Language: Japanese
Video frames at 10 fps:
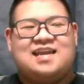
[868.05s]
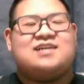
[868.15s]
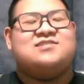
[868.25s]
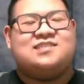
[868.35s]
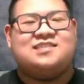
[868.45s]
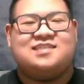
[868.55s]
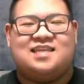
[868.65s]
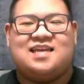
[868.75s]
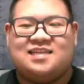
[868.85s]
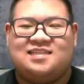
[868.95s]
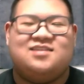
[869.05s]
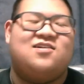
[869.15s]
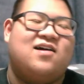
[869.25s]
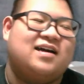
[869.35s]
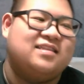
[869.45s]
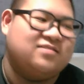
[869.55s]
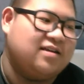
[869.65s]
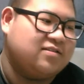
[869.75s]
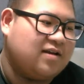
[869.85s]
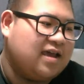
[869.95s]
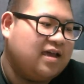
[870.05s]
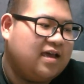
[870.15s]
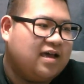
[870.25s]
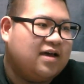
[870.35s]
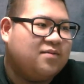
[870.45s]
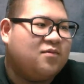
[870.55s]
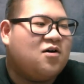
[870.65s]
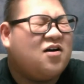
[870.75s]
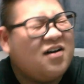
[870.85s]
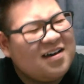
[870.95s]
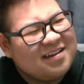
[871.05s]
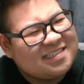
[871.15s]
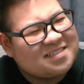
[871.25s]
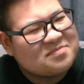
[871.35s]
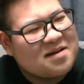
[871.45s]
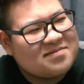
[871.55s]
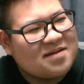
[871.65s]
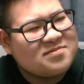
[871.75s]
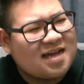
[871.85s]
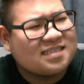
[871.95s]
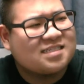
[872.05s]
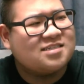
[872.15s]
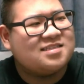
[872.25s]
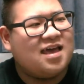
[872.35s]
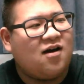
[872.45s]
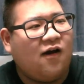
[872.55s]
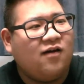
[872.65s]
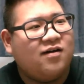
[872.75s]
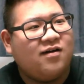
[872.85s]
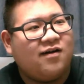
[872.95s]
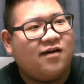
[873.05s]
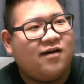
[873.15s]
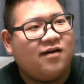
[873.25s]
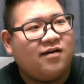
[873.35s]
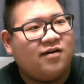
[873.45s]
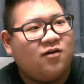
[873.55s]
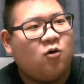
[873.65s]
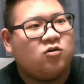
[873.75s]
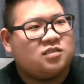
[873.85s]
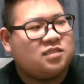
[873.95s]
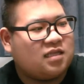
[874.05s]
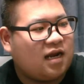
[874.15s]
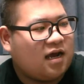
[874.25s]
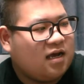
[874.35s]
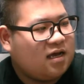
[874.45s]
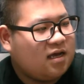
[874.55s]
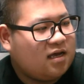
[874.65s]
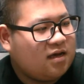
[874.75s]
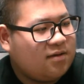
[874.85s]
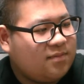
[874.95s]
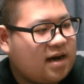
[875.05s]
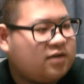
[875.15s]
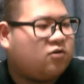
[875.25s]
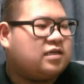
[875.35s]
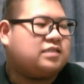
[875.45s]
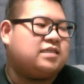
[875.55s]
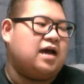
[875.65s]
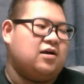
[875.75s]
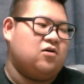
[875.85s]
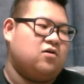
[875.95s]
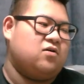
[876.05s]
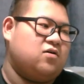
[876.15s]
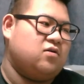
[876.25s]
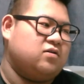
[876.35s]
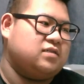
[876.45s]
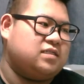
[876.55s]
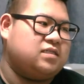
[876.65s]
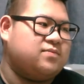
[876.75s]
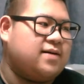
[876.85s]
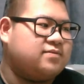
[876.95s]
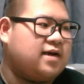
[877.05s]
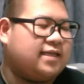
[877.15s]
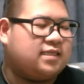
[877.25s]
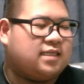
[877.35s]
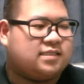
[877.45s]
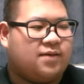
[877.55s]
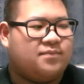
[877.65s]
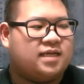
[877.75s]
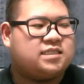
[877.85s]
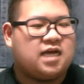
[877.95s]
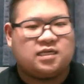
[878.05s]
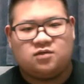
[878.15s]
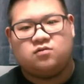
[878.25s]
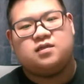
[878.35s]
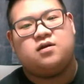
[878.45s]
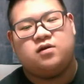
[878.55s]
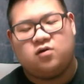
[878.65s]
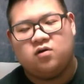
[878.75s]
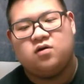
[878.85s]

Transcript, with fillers: 略しすぎて何言ってるか分かんなくなる人ねもうスマブラムカつくんだよ放置してたらマリオですやろスマブラってさ街が基本なのよ